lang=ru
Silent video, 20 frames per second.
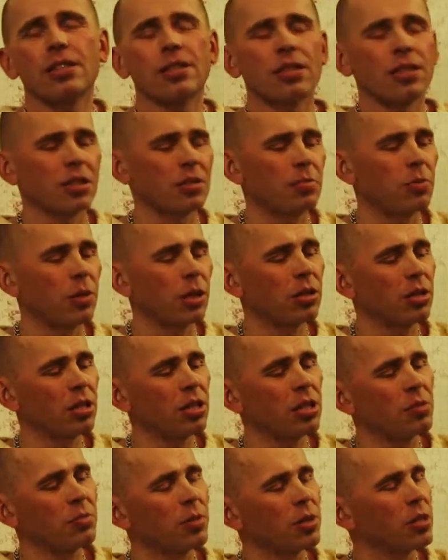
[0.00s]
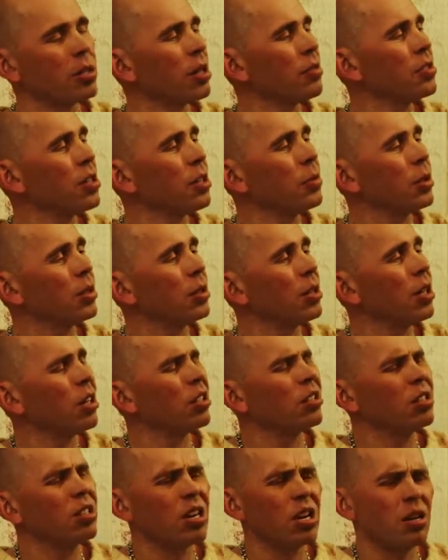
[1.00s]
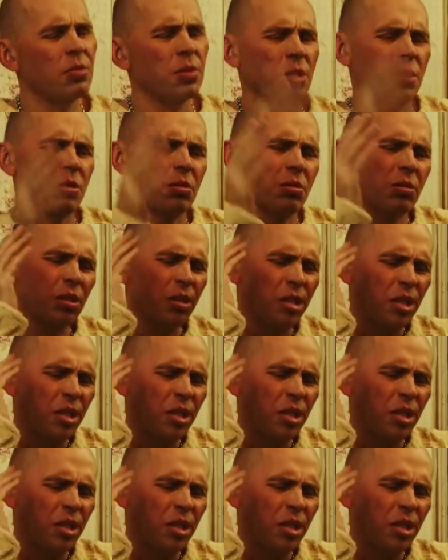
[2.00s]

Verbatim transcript: расплатились бы со всеми долгами,